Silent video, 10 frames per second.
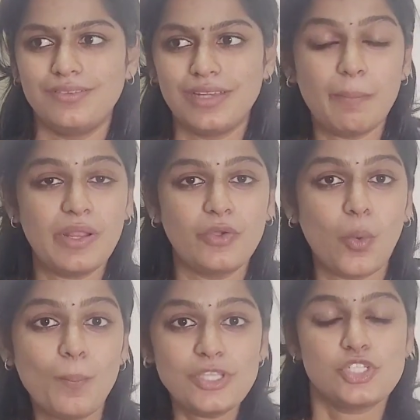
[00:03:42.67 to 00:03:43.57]
நம்மளை
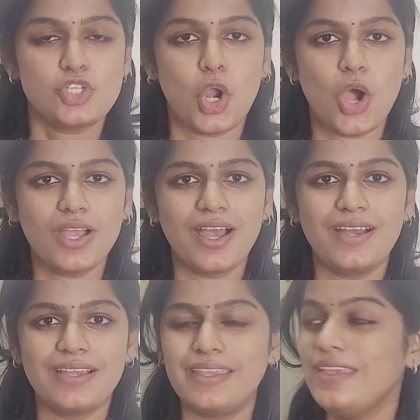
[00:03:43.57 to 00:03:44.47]
ரொம்ப ஸ்ட்ராங்
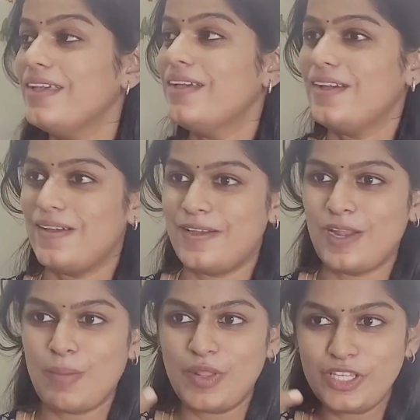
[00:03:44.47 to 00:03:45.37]
ஆக்கி
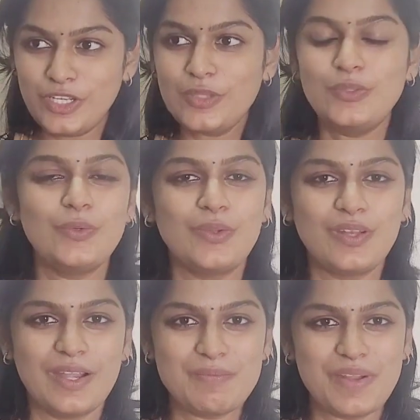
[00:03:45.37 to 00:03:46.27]
நம்மளை இன்னும்
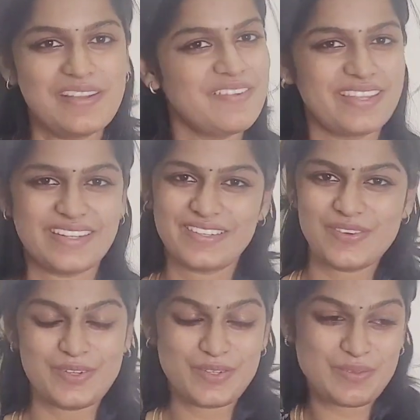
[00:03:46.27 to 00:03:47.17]
தூரம் ரன் பண்ண
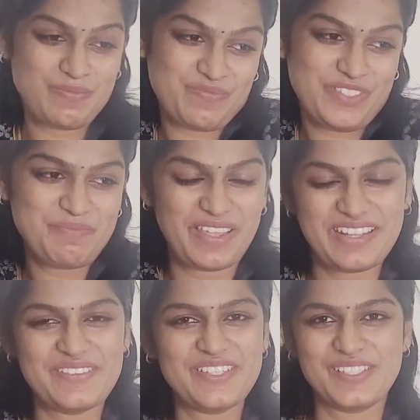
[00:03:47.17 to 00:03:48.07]
வைக்கிறதுக்கு ஒரு
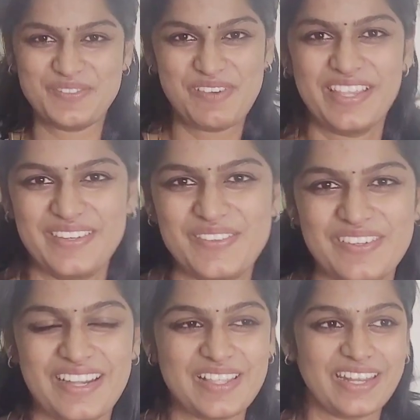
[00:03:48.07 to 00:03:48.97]
பெரிய விஷயமா
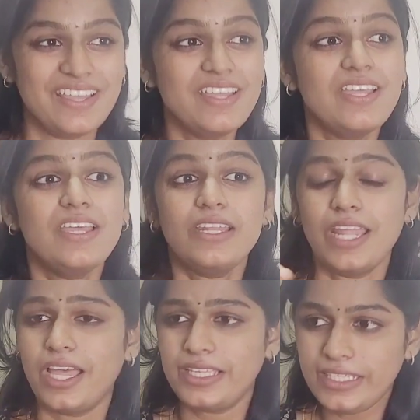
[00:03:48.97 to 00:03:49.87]
இருக்கும்னு நினைக்கிறேன்
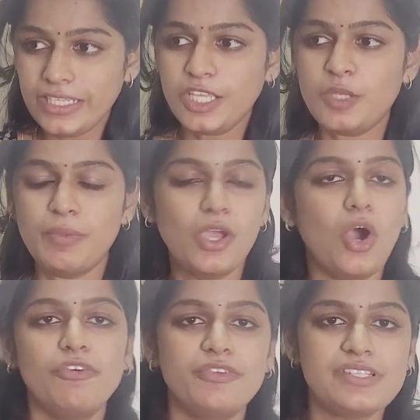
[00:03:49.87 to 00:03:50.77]
நான் இன்னைக்குமே
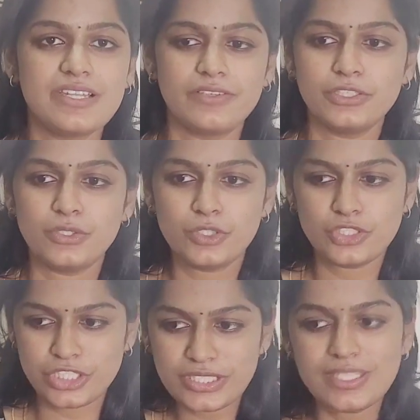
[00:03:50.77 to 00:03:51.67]
ஆஃபீஸில் வந்து ஒரு
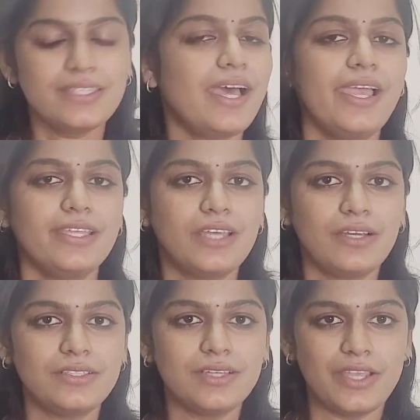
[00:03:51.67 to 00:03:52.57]
சின்னதாக
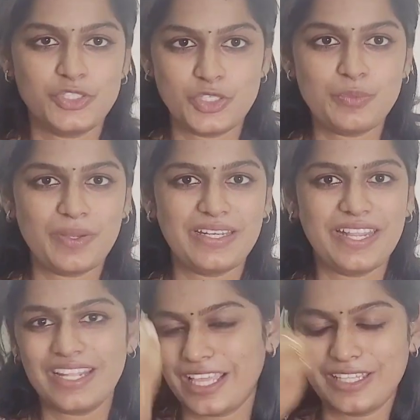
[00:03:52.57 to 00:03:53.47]
ஏதாவது அச்சீவ் பண்ணி
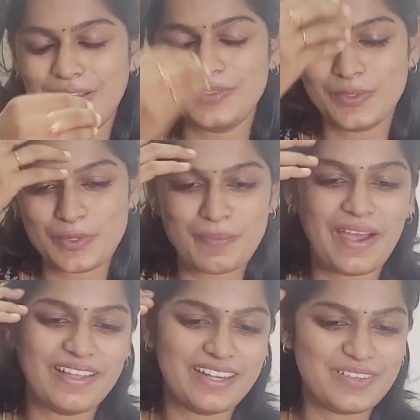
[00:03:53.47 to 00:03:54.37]
எனக்கு ஏதாவது ஒரு
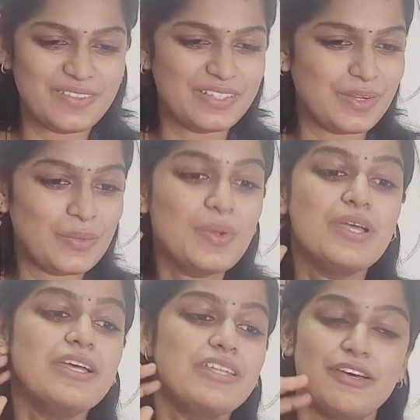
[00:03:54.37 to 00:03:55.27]
பாராட்டு வந்தாலும்
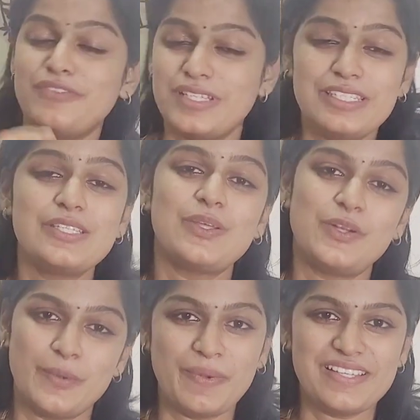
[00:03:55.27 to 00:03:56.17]
நான் ஃபஸ்ட்டு
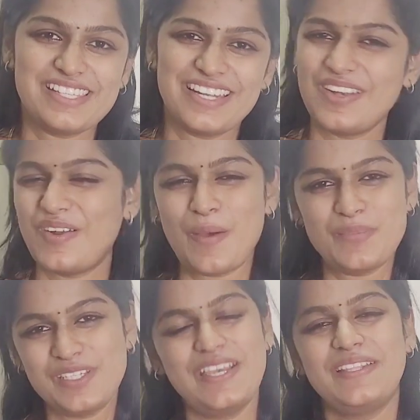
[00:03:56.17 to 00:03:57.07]
சொல்கிற பர்சன் என்னோடய
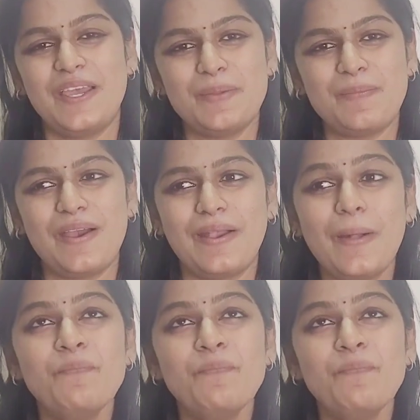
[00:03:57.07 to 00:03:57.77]
அப்சியாக தான் இருப்பாங்க